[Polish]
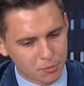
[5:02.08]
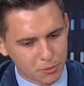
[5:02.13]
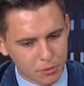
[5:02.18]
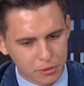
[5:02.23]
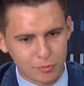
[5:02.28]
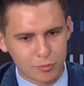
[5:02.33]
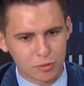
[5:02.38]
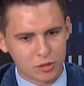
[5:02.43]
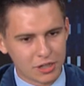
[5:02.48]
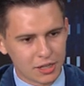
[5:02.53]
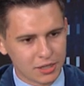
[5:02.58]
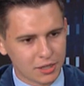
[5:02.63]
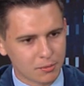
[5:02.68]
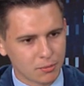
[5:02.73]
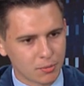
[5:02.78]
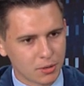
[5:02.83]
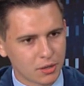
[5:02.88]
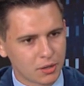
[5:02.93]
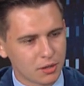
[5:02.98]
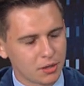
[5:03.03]
bo moim
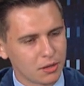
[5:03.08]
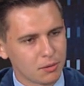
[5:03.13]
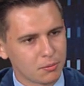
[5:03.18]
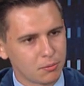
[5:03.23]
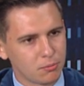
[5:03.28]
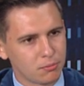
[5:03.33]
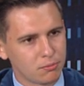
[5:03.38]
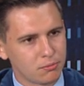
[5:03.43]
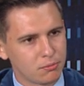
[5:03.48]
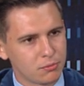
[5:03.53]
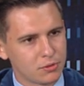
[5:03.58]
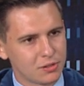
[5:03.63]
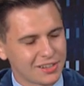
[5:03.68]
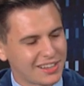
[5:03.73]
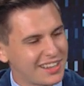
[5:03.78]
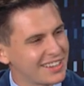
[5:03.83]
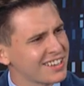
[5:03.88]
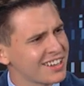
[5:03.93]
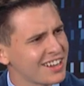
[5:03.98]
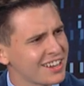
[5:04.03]
zdaniem
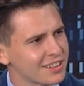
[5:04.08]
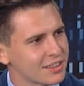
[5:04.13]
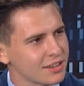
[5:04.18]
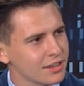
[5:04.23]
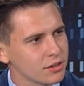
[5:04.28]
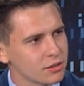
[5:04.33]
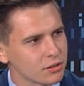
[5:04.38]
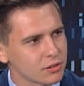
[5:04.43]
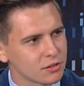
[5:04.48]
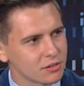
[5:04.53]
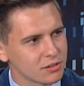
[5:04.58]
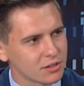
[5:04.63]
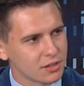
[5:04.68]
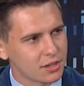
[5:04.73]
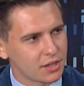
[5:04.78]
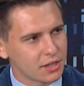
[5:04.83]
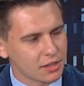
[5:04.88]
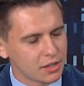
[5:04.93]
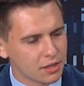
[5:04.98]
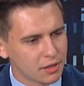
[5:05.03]
zadanie radnego to
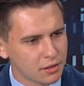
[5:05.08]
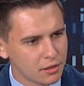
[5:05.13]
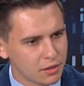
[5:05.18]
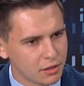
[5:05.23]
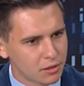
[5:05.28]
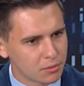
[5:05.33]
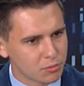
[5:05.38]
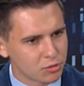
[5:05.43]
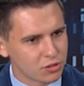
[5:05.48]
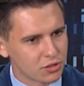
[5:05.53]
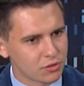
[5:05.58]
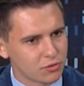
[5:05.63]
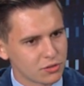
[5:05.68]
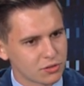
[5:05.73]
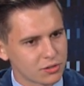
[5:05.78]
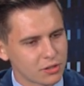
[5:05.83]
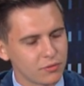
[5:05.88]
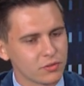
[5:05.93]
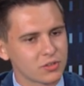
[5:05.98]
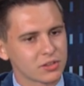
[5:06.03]
zadanie przede
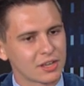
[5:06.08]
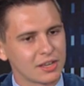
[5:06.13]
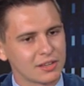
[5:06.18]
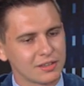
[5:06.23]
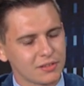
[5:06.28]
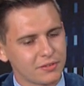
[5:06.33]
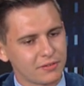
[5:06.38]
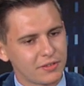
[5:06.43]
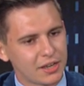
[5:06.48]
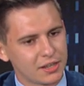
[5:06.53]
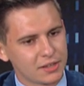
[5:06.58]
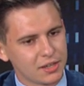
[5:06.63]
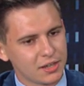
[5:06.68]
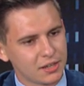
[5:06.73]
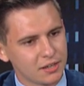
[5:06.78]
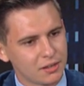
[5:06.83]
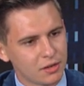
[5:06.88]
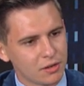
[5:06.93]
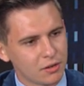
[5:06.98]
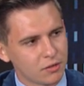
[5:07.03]
wszystkim
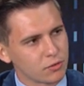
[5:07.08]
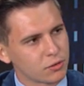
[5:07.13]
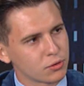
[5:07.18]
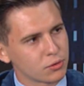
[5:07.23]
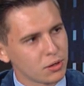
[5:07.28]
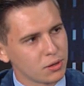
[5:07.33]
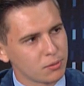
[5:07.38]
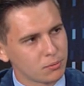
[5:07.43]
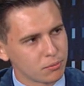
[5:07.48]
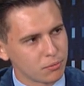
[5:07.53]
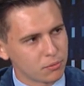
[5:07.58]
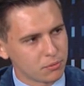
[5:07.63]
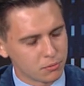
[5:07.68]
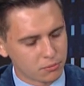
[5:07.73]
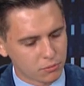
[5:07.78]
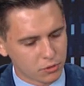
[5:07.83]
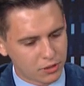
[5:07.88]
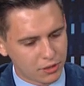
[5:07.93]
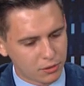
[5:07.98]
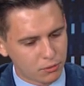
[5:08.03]
wskazywania, w którym
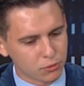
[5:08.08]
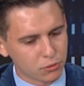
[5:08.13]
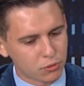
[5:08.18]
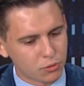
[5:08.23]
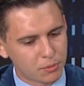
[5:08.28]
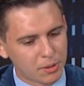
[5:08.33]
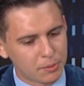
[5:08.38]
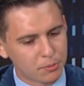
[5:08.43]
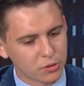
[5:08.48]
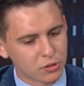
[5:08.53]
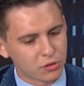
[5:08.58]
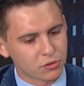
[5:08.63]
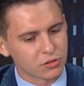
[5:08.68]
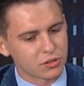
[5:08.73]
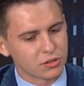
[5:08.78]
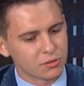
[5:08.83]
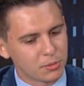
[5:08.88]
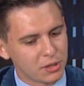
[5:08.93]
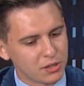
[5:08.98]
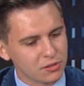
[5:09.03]
kierunku ma
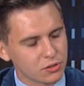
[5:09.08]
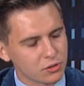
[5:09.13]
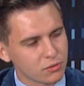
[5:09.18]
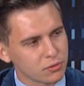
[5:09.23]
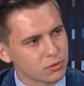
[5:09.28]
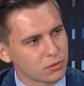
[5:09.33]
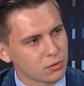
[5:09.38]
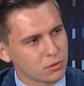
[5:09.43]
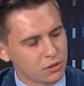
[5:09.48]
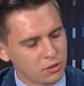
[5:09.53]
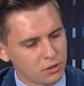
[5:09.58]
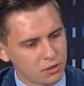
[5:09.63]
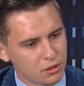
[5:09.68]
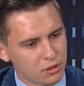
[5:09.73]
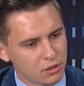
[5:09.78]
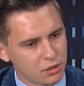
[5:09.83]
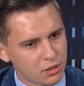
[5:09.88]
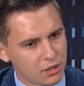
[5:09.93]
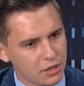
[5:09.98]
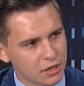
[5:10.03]
podążać miasto
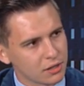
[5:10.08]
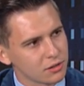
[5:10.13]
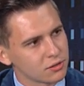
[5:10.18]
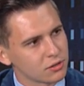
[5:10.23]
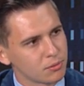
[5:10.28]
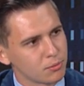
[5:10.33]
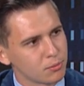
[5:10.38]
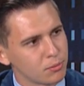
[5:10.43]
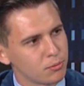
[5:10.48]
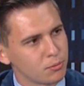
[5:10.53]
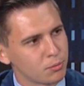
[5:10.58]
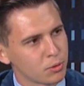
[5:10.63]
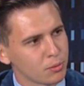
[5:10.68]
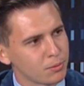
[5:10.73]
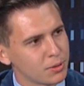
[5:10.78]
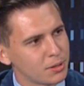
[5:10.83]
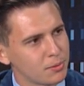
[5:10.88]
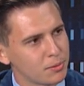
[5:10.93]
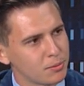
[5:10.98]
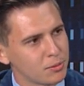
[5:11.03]
i jakie są
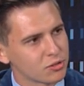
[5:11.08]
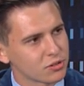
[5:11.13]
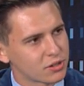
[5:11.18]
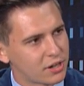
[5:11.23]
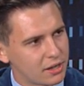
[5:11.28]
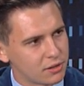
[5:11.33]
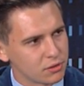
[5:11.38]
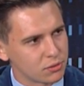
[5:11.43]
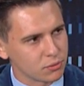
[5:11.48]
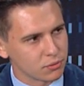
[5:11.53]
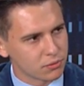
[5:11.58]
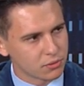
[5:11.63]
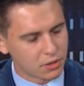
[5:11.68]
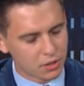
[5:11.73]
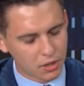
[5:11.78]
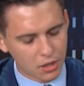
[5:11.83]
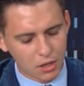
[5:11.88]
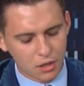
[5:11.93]
problemy mieszkańców.